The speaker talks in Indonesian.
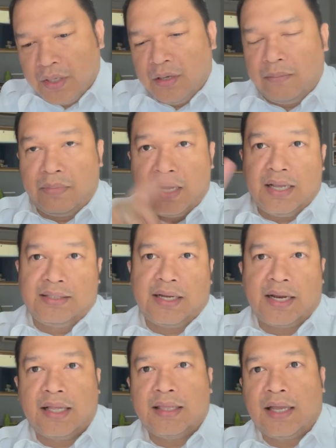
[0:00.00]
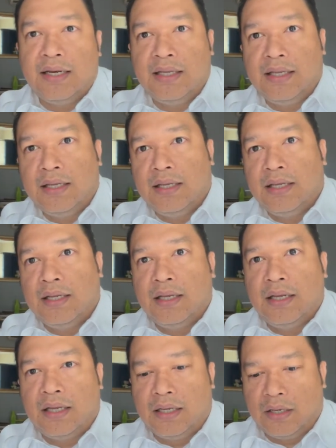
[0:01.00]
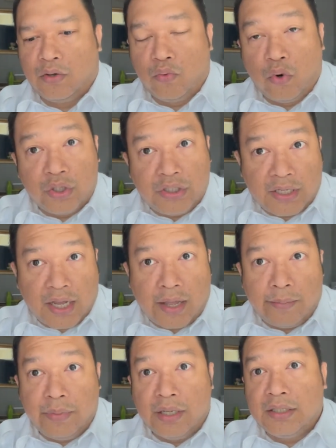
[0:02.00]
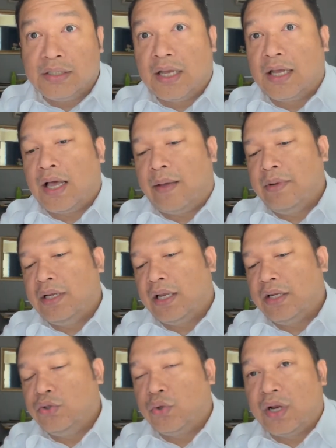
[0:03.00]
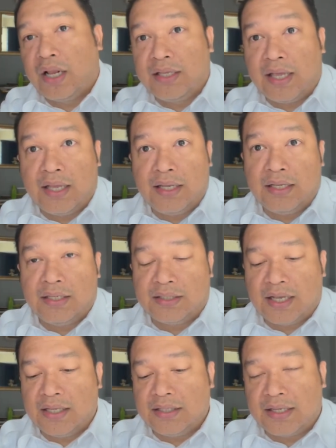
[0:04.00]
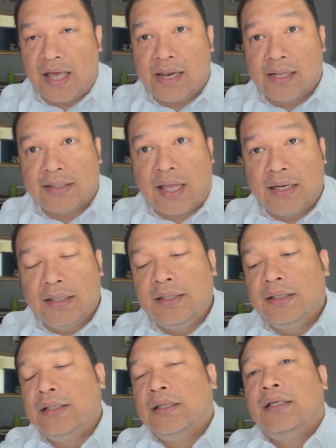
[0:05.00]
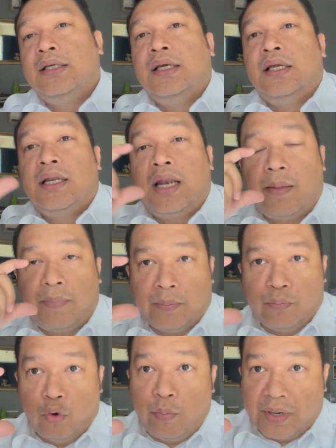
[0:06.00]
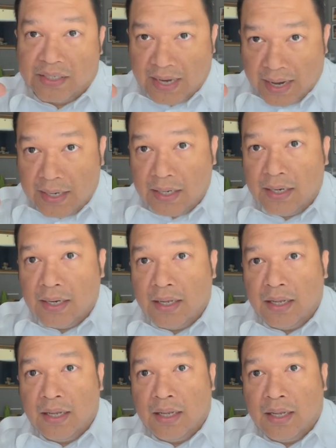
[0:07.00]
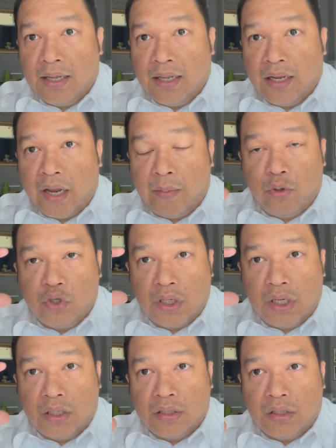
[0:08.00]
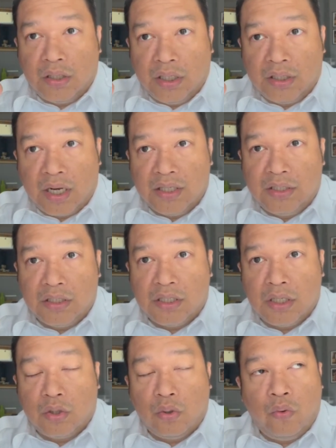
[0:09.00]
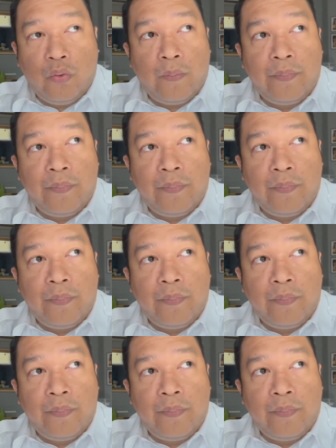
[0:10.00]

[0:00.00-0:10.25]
Berdasarkan tadi uh, quotes yang ambil saya ambil dari jurnal di eh, Science Direct tadi, 80% emotional intelligence itu